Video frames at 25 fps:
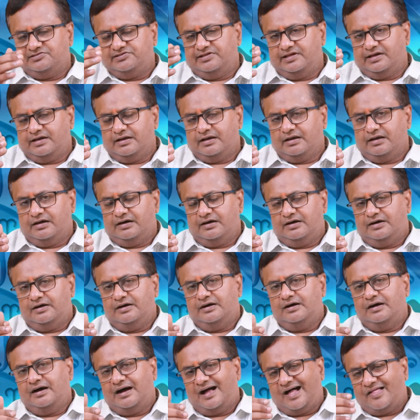திசைகள்லாம்
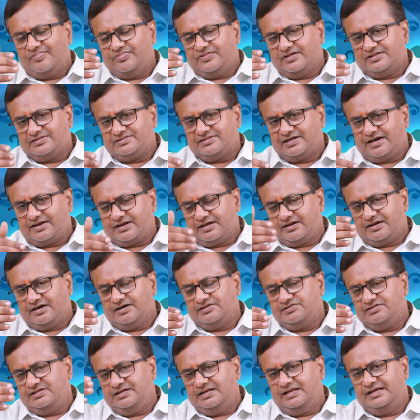அந்த
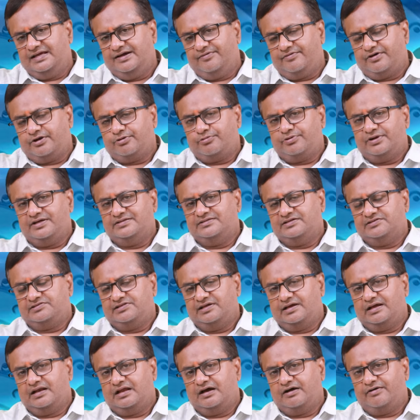சரராசியிலேயே வரக்கூடிய
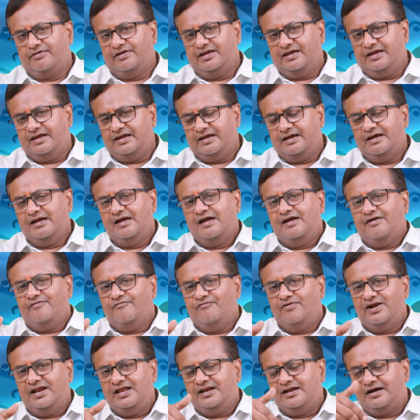தசைகளாகவே
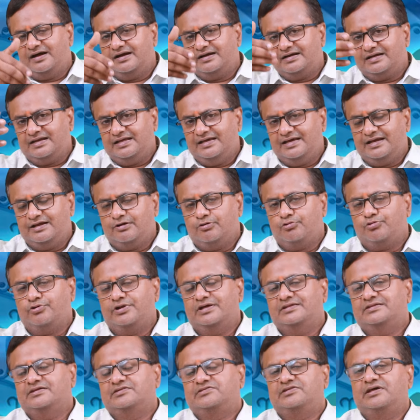வெளிநாட்டிலேயே
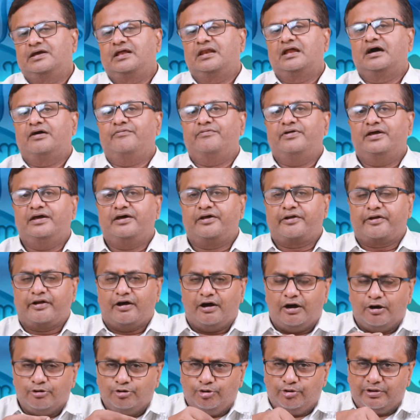இருக்கக்கூடிய தசைகளாகவே
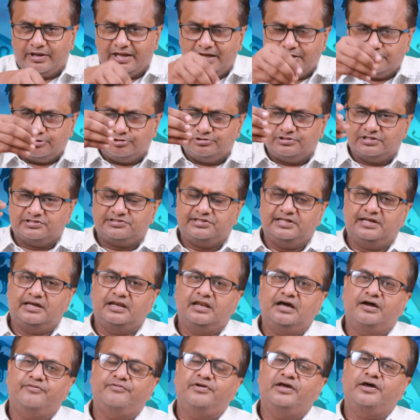ராகு கேது
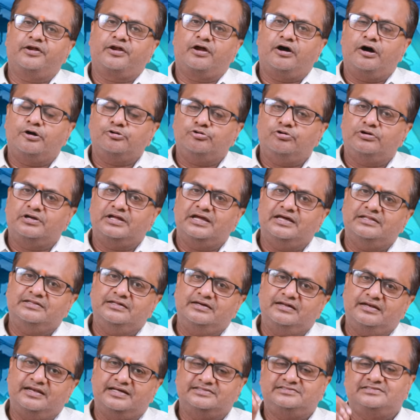தசைகளாகவே ராகு கேது
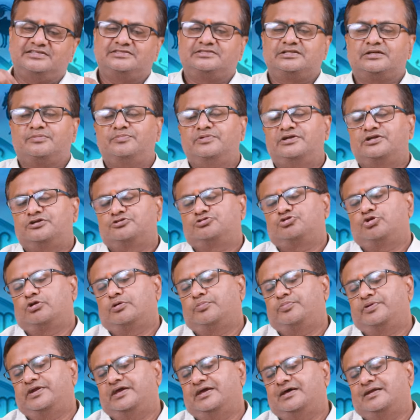நட்சத்திரம் என்று
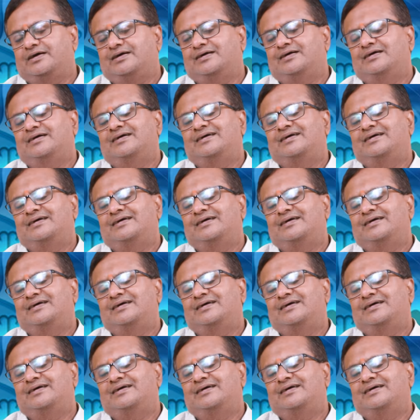சொல்லப்படுகிற